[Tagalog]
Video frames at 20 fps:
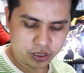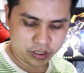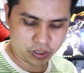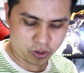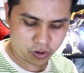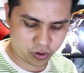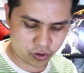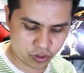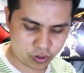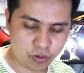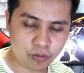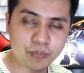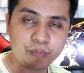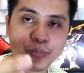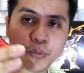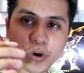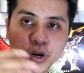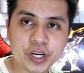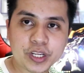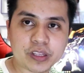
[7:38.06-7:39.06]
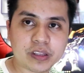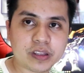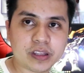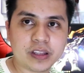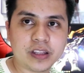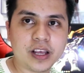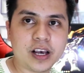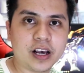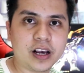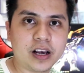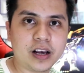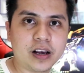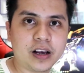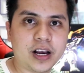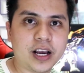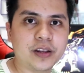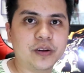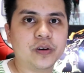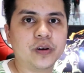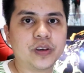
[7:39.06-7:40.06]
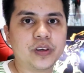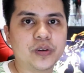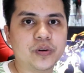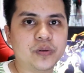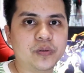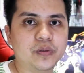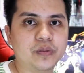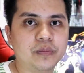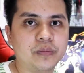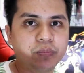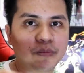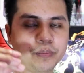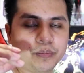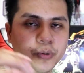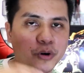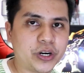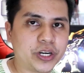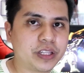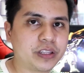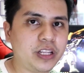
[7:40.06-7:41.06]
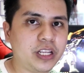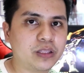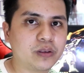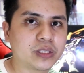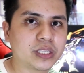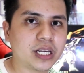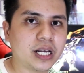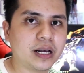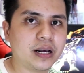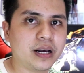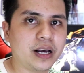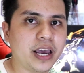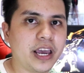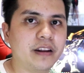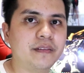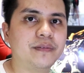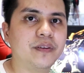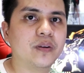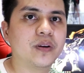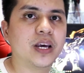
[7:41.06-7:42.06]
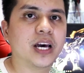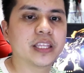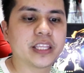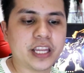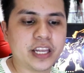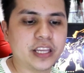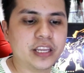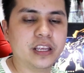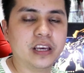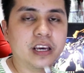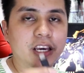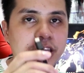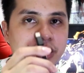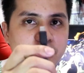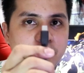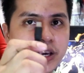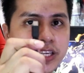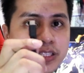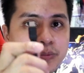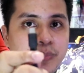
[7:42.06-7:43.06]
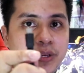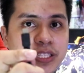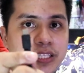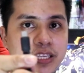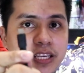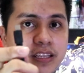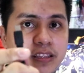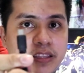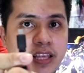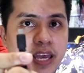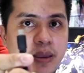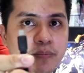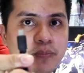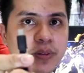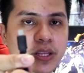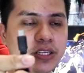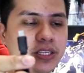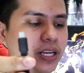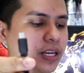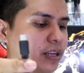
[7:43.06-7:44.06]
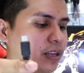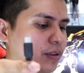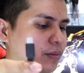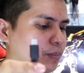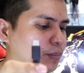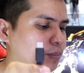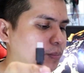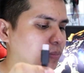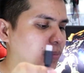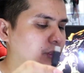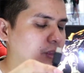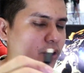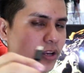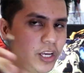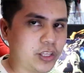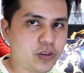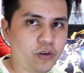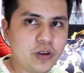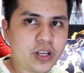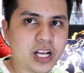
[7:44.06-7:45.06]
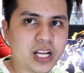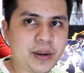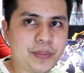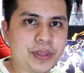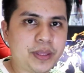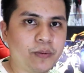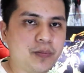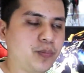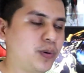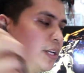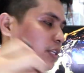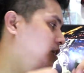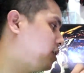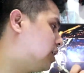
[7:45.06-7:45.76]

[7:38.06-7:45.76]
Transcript: So yung port ng ano, yung port dito sa headphone natin, USB-C type na siya. Ito yung gagamitin pang